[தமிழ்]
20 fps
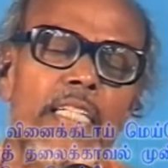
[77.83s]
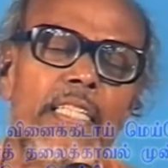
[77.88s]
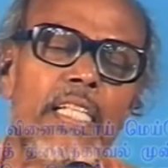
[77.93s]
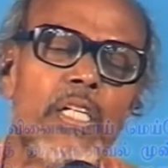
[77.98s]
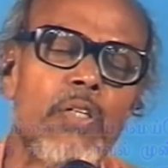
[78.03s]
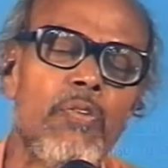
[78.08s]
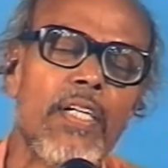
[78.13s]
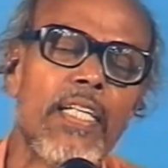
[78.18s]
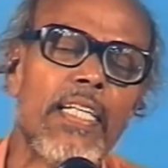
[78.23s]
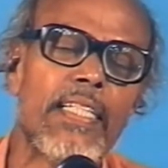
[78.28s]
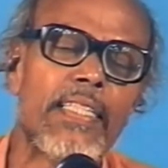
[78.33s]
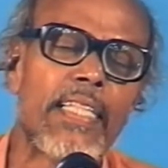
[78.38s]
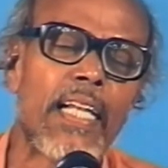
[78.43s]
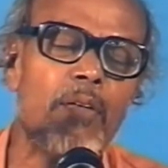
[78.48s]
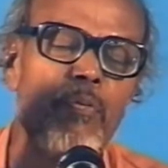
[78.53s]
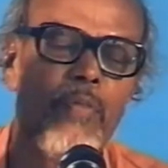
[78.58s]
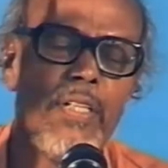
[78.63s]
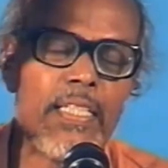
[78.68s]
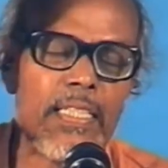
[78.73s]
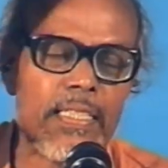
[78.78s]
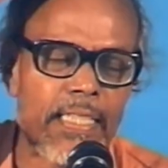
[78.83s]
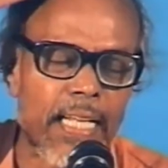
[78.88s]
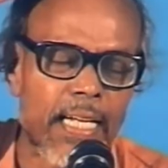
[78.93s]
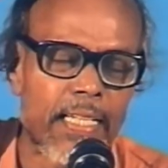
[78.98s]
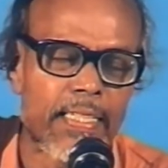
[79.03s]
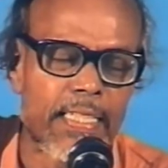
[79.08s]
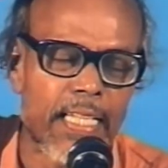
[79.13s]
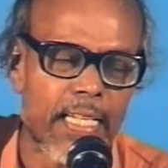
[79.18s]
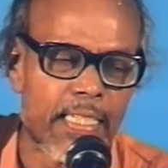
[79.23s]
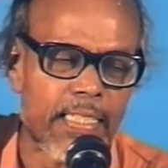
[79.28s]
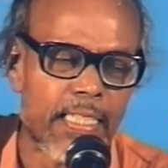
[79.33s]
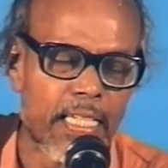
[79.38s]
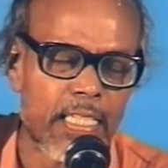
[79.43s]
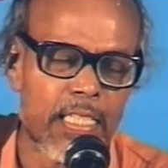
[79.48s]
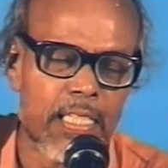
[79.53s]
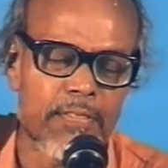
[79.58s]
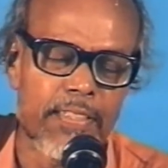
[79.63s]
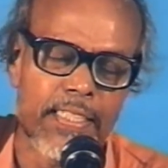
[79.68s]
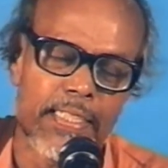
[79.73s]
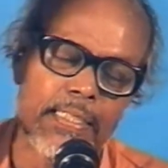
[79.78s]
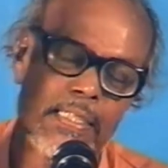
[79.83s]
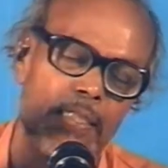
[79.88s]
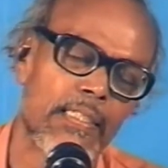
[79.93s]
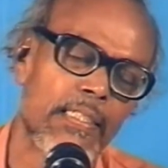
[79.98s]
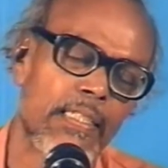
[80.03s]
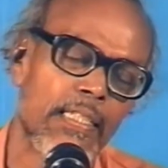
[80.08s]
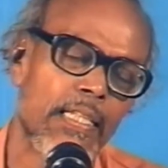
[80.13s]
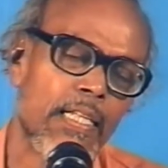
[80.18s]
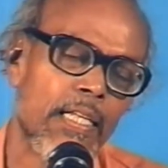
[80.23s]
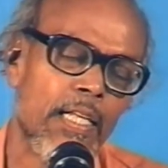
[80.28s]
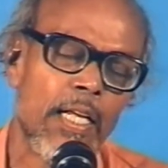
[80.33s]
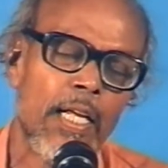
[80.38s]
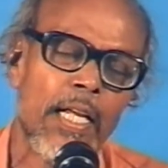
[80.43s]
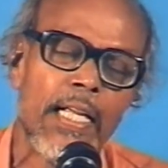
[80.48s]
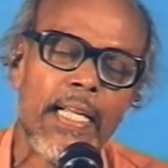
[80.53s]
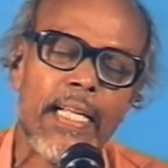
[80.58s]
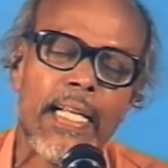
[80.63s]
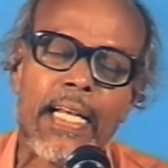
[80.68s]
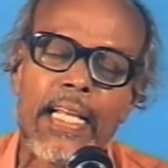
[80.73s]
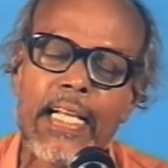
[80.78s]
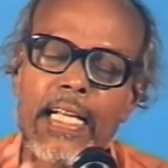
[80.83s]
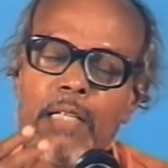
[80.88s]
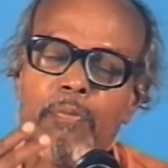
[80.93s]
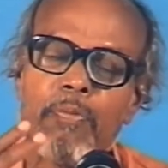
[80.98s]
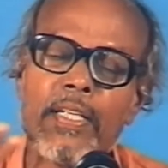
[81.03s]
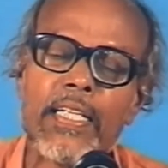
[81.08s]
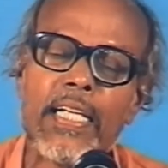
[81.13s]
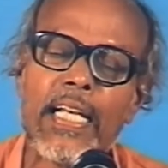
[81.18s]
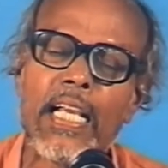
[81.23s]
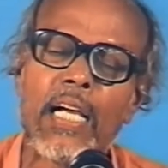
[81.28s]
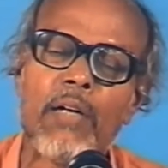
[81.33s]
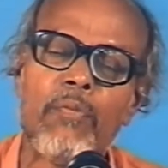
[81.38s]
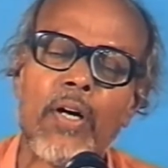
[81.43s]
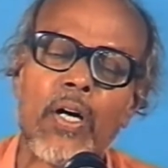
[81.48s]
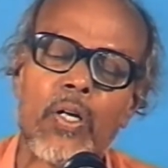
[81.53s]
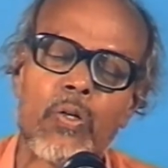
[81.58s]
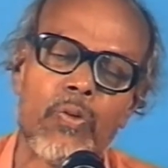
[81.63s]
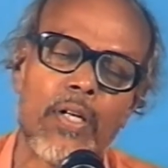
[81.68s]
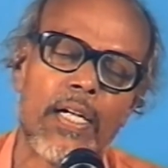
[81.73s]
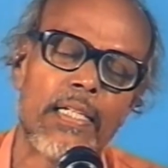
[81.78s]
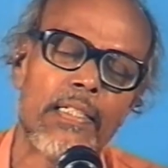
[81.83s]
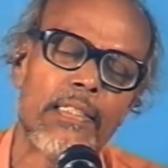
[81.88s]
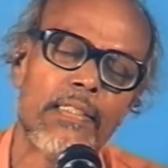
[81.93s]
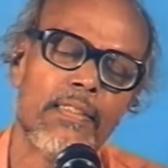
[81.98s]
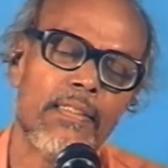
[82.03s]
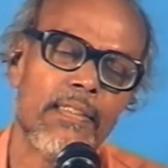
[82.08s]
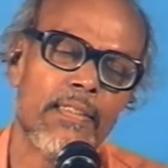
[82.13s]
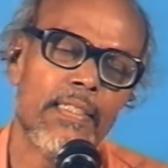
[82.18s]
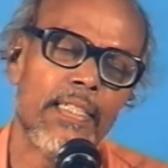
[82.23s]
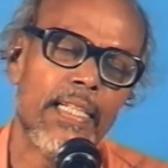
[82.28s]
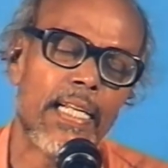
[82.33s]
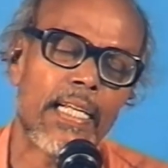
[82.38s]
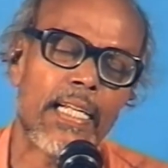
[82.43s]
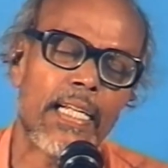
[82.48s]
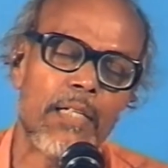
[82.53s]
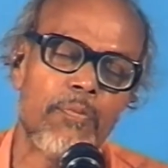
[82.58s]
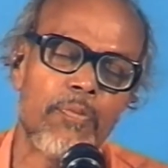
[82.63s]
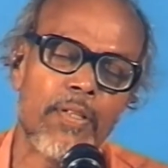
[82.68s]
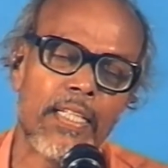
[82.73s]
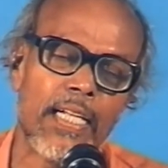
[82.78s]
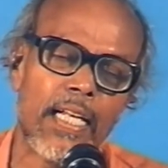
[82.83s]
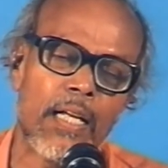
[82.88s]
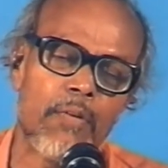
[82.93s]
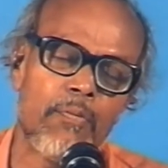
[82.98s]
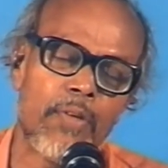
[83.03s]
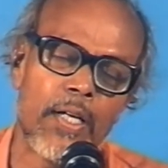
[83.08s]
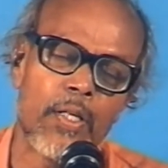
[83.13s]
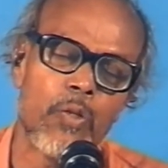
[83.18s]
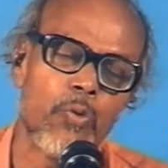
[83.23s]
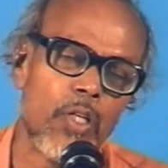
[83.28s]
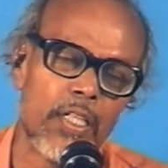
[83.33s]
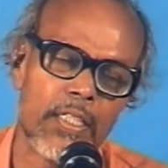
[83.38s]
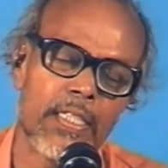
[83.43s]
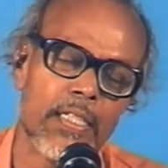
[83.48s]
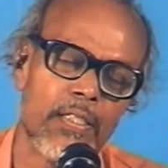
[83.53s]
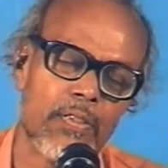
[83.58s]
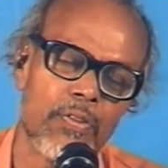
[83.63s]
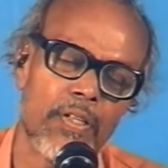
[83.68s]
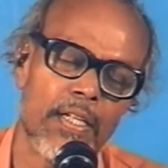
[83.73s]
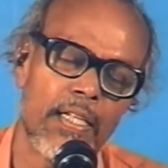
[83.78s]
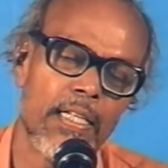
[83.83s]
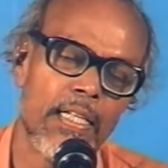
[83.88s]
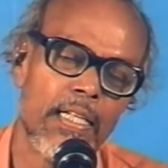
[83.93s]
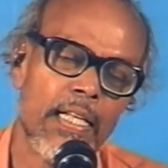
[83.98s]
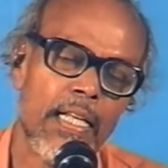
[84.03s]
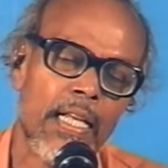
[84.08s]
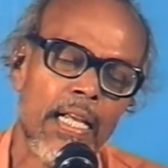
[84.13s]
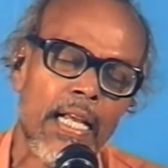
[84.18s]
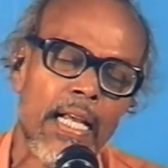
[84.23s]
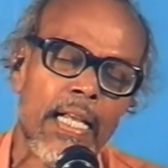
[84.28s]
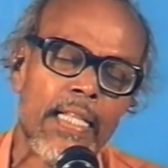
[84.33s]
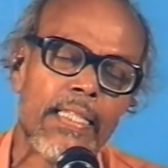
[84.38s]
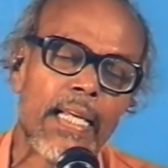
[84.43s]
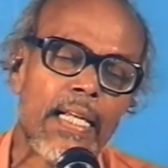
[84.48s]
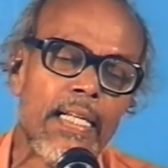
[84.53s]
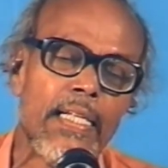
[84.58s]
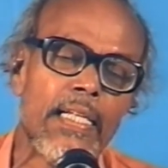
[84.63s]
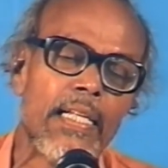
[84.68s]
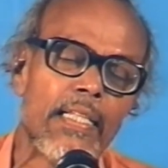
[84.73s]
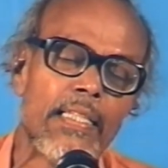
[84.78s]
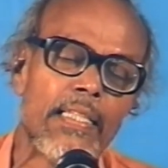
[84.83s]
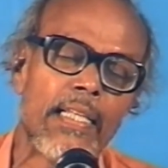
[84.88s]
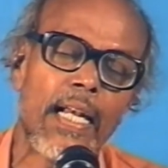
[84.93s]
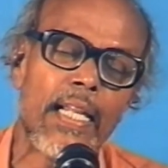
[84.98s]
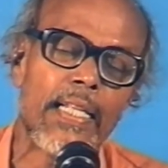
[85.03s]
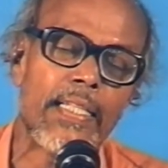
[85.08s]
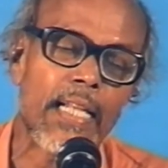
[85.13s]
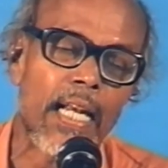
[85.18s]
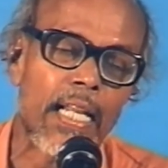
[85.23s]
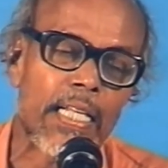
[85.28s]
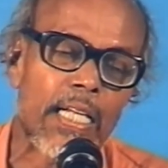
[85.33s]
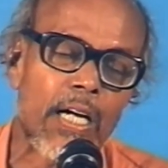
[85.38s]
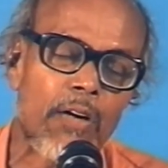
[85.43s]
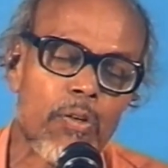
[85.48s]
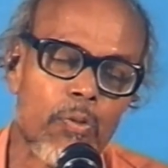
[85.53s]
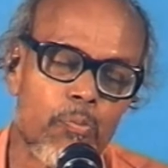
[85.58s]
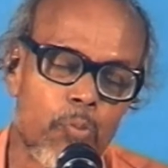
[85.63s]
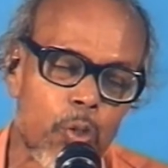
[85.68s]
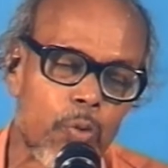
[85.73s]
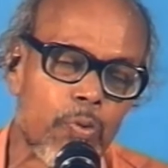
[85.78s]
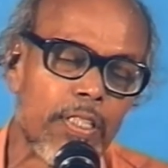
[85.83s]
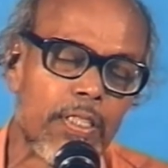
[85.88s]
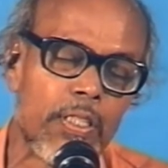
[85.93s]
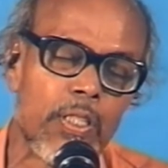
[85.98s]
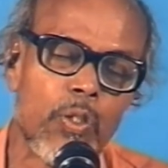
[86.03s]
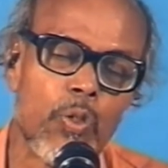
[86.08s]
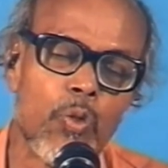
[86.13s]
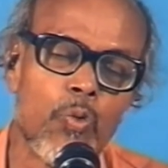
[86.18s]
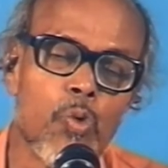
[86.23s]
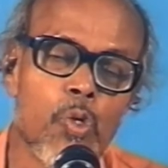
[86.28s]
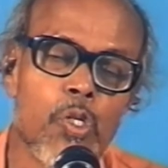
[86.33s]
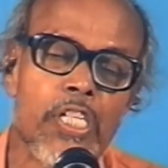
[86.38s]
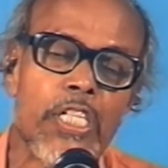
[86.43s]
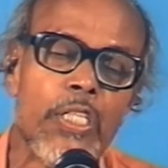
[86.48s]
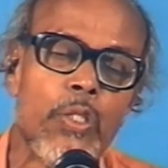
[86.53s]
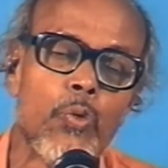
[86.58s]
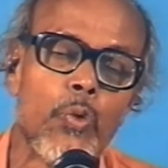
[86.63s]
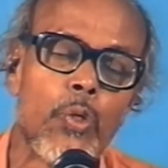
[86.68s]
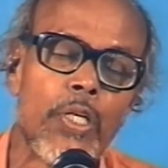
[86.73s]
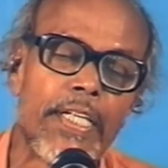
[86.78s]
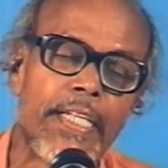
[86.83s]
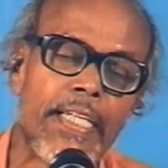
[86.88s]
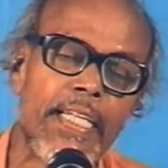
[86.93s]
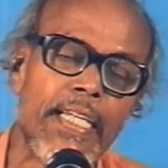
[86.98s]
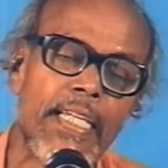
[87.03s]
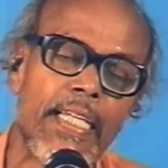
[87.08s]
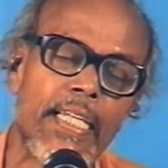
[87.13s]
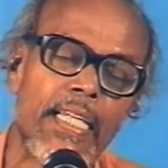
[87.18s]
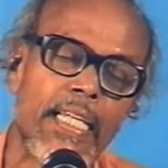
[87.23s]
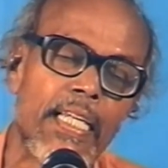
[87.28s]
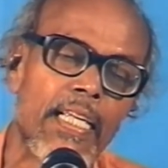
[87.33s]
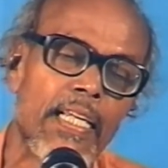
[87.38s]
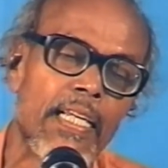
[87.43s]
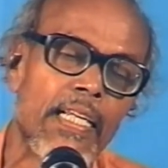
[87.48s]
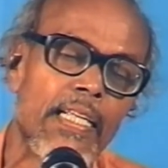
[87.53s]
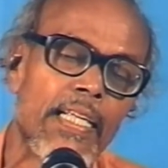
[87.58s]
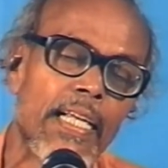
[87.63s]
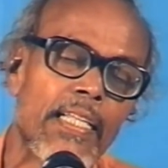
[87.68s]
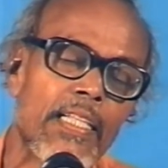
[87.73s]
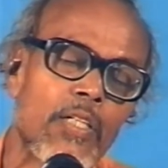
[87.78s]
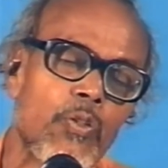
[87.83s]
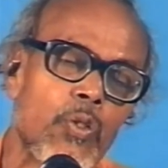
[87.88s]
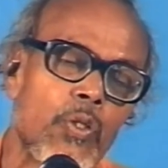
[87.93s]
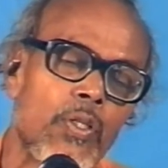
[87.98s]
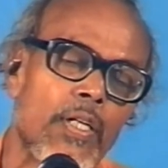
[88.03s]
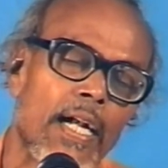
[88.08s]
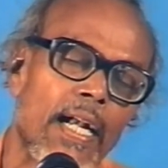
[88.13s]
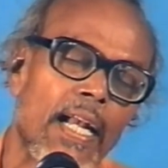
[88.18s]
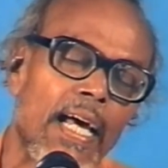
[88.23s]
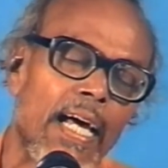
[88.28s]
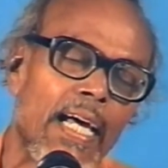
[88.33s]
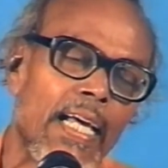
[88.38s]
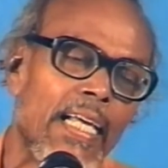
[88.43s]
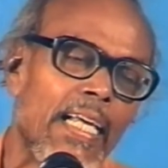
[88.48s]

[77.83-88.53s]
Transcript: திருவடியை தன் மீது தன் சிரசில் வைத்து இடைகளை பெண்களையா மாறுவான் இடைகளை பெண்களையா மாறி உள்ளே சென்றுவான் தன்னின்ற தாளை தலைக்காவல் வைத்து உள் நின்று உருக்கி எதை உருக்குறான்னா